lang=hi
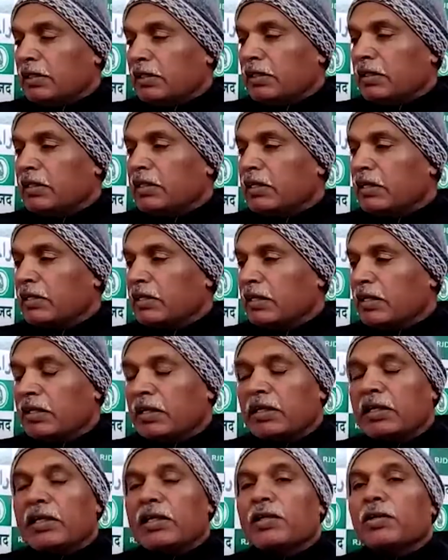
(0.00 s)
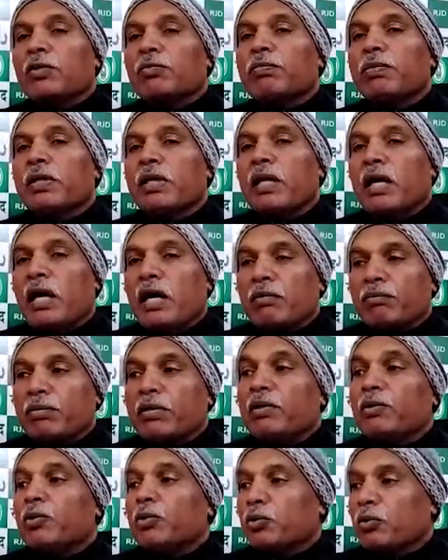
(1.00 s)
दिक्कत है तो फिर आप ही
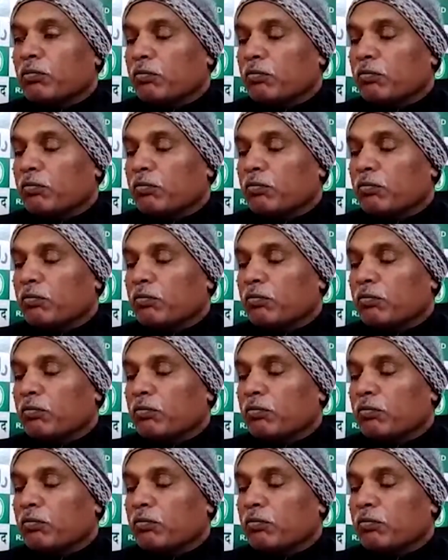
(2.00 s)
उसको